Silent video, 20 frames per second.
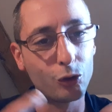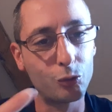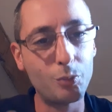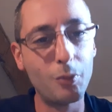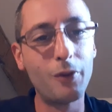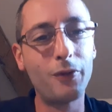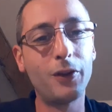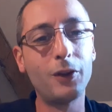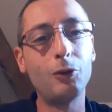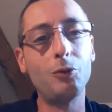je
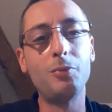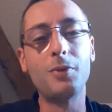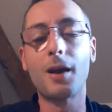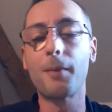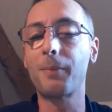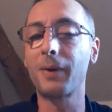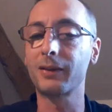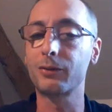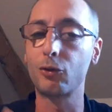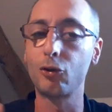me fais du bien
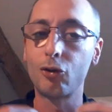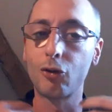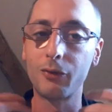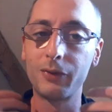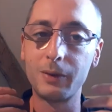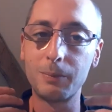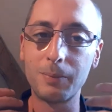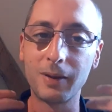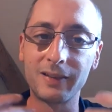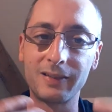parce que j'ai
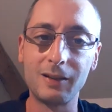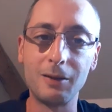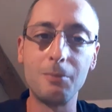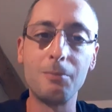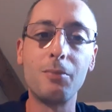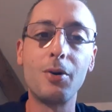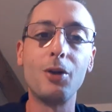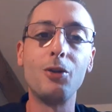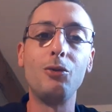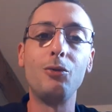envie de passer
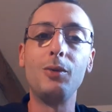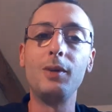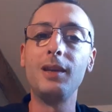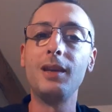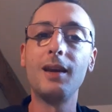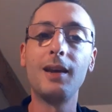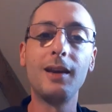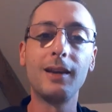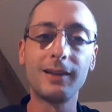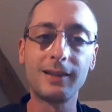une bonne nuit.
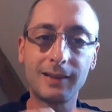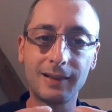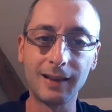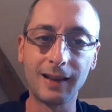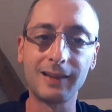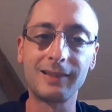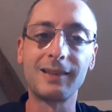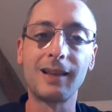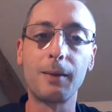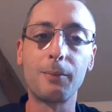
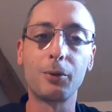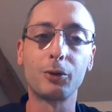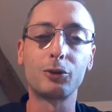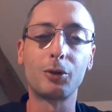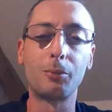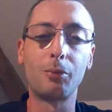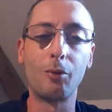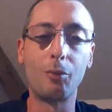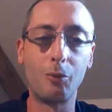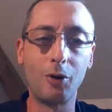Ça, c'est
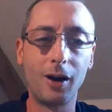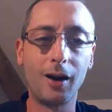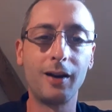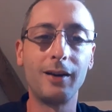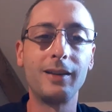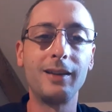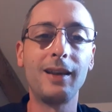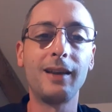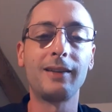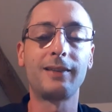important pour moi.
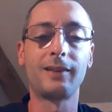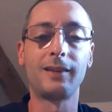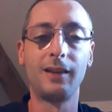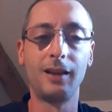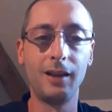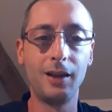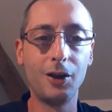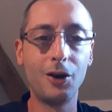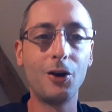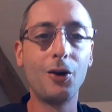Yes.
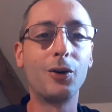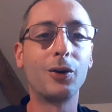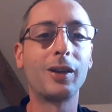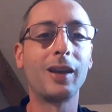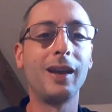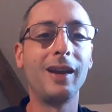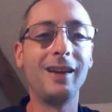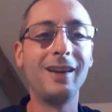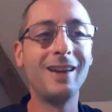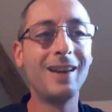
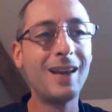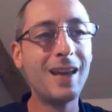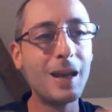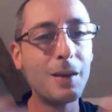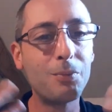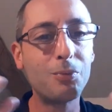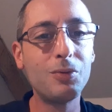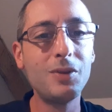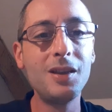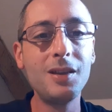Ok.
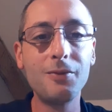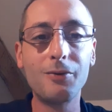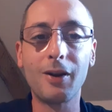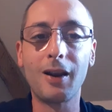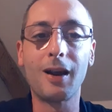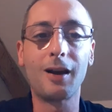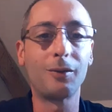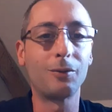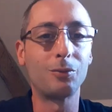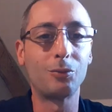Et puis
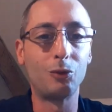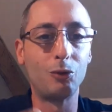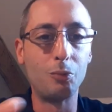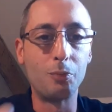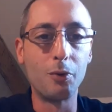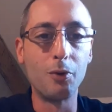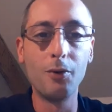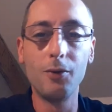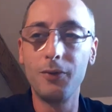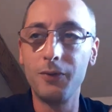voilà, tu
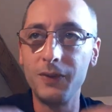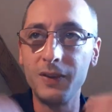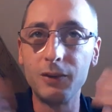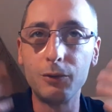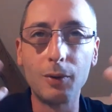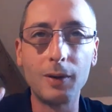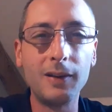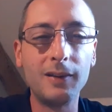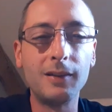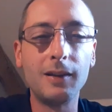peux
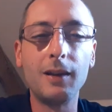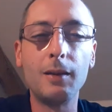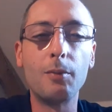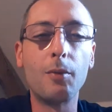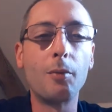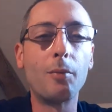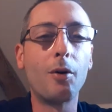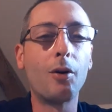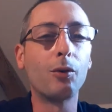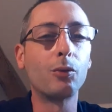visualiser des
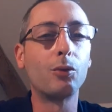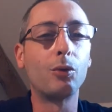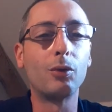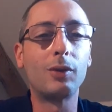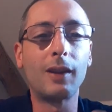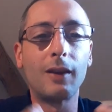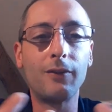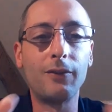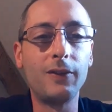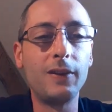moments de
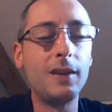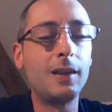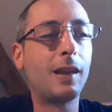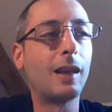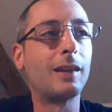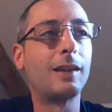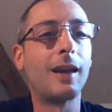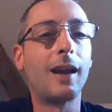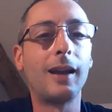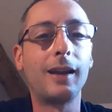ta vie
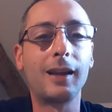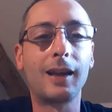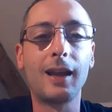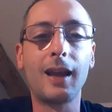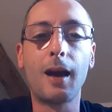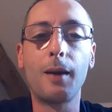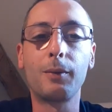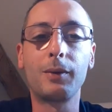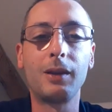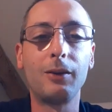qui étaient
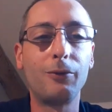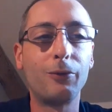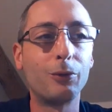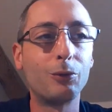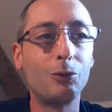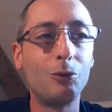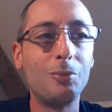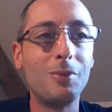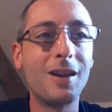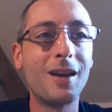agréables, qui te
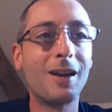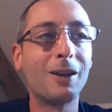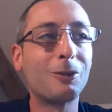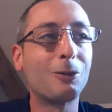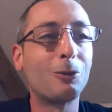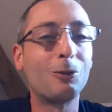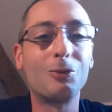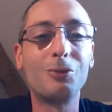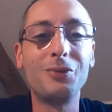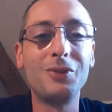font du bien,
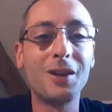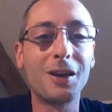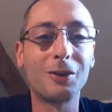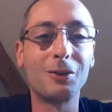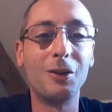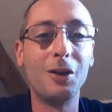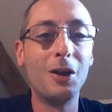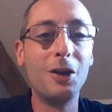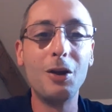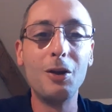te
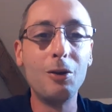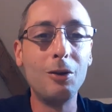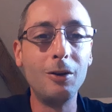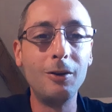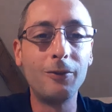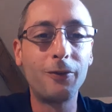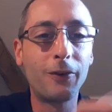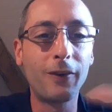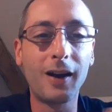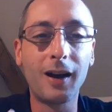souvenir
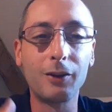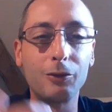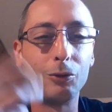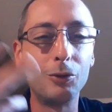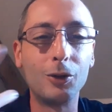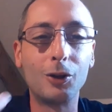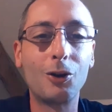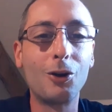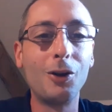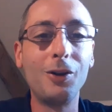une phrase,
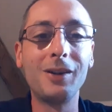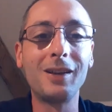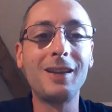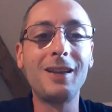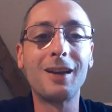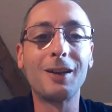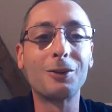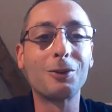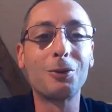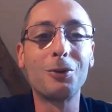une
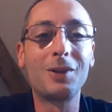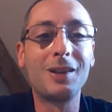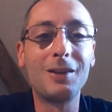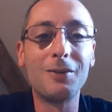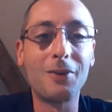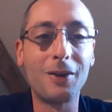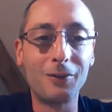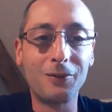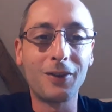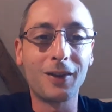connerie, un truc
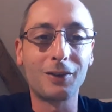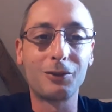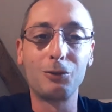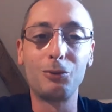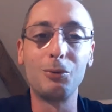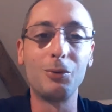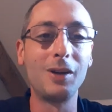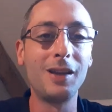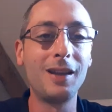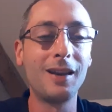qui va te faire
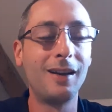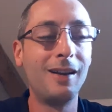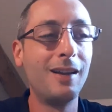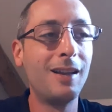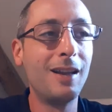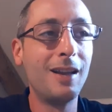sourire,